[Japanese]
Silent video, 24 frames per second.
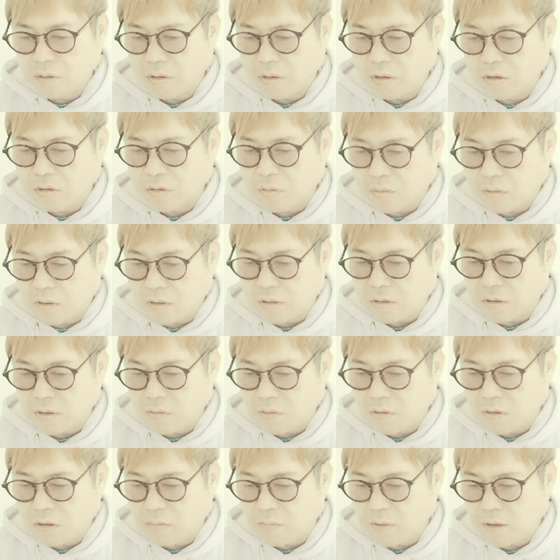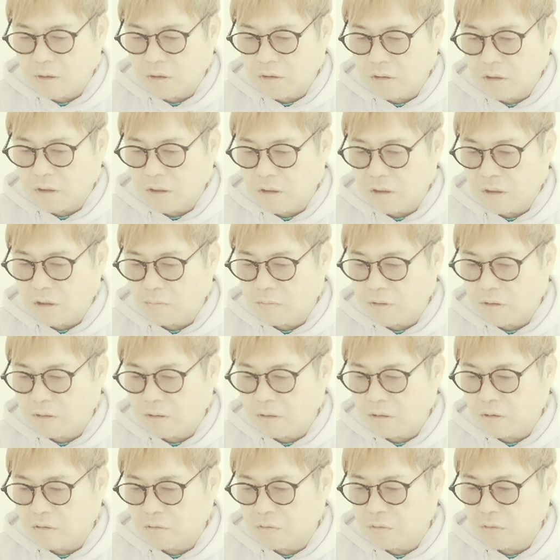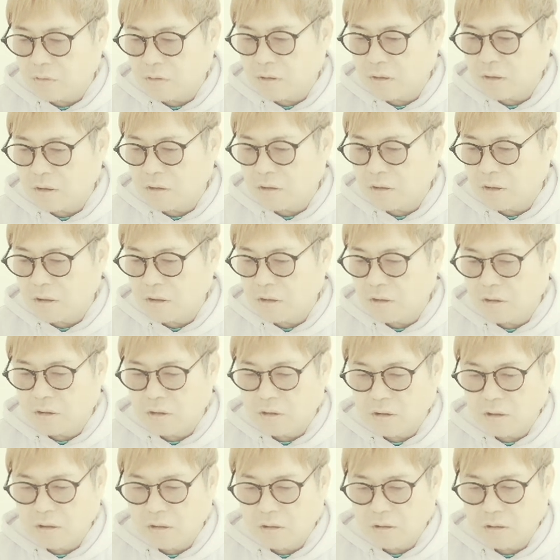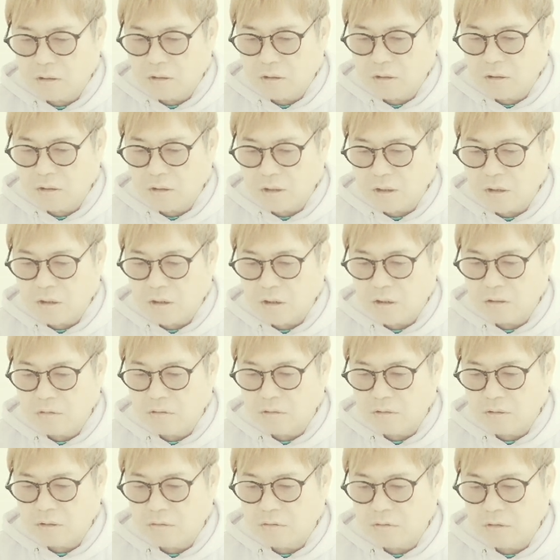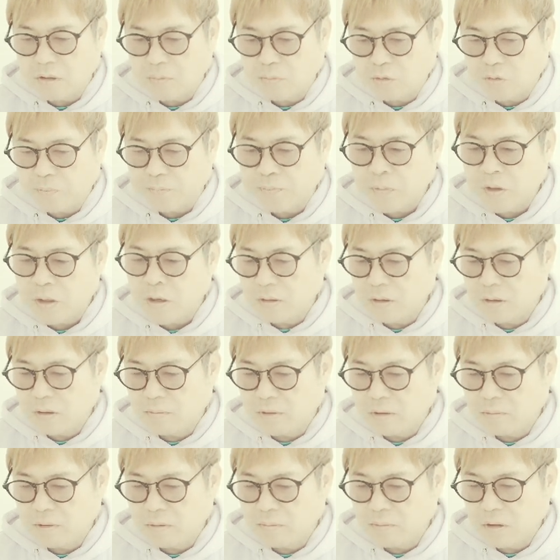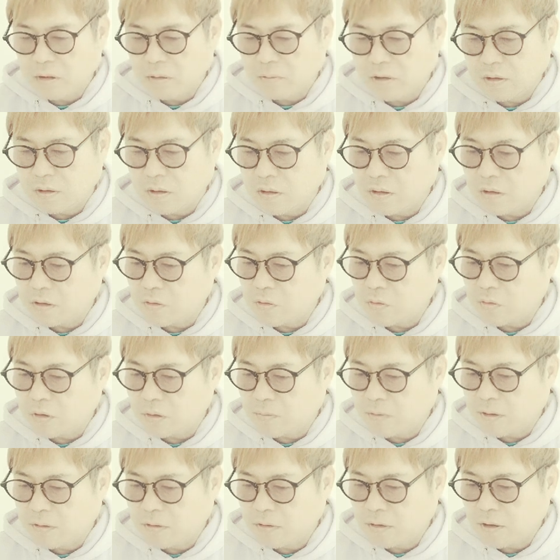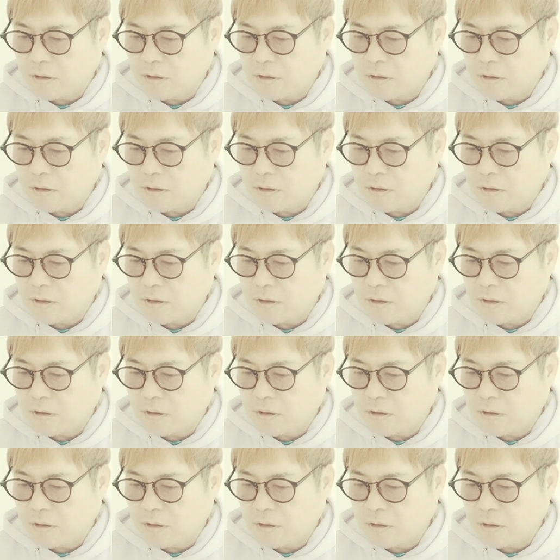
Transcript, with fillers: ハート型の紙に丁寧なメッセージが添えられて、粋な計らいで、ハッシュタグでも、浜辺美波さんありがとうございます。